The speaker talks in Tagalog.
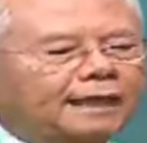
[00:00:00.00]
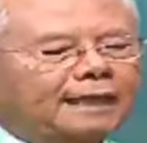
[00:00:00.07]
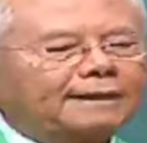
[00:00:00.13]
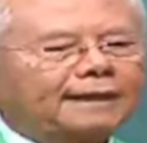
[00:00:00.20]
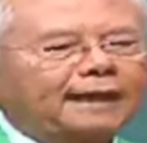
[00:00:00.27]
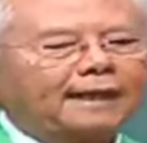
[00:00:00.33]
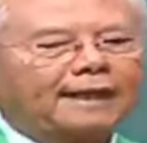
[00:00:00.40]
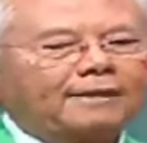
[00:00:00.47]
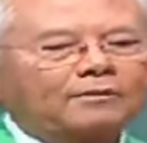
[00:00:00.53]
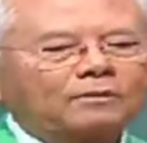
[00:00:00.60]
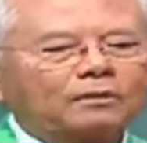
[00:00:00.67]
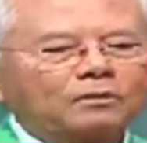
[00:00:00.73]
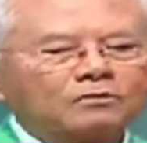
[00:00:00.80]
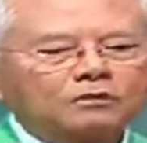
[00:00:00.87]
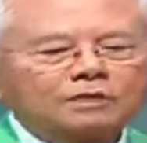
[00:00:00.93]
ng
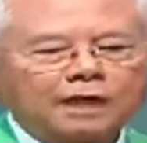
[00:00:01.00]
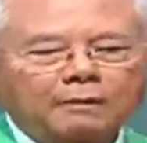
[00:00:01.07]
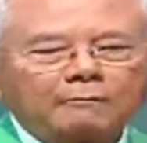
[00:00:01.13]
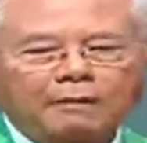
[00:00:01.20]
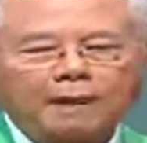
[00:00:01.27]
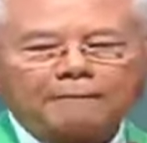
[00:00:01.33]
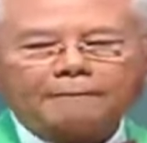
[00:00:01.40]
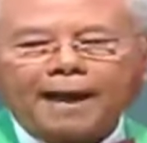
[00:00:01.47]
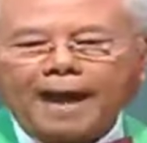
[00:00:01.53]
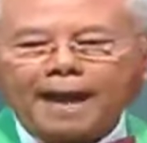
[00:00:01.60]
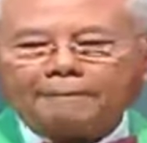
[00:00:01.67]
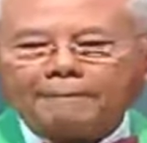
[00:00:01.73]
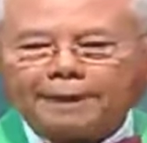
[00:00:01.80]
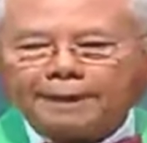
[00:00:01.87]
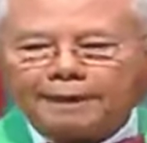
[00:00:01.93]
Diyos, nagpapahaba
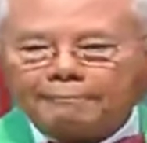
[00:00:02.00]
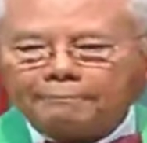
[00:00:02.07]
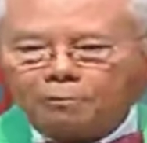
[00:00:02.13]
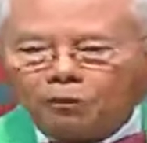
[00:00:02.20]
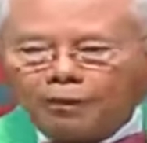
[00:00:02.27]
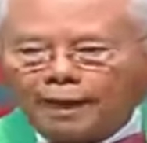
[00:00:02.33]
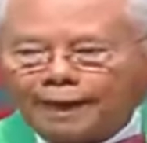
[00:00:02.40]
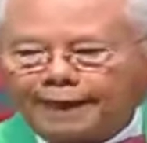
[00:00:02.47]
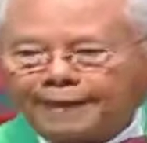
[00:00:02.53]
ng buhay.